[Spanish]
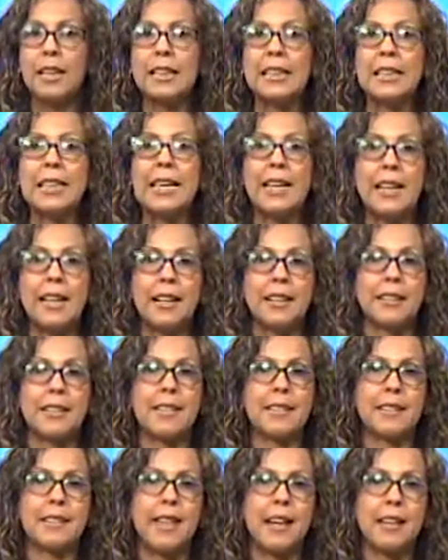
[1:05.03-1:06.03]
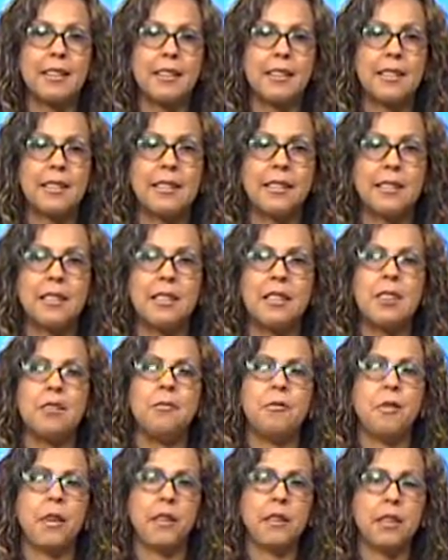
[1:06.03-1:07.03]
de las estancias
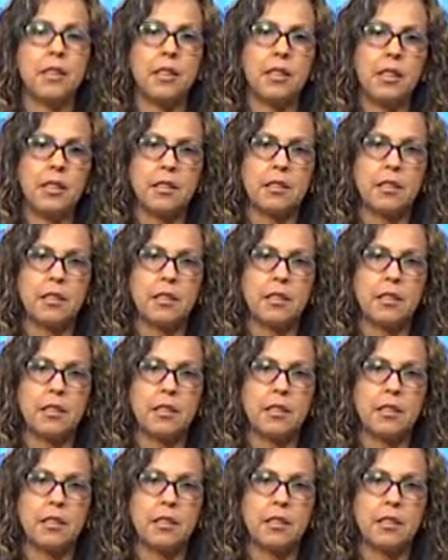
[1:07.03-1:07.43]
infantiles,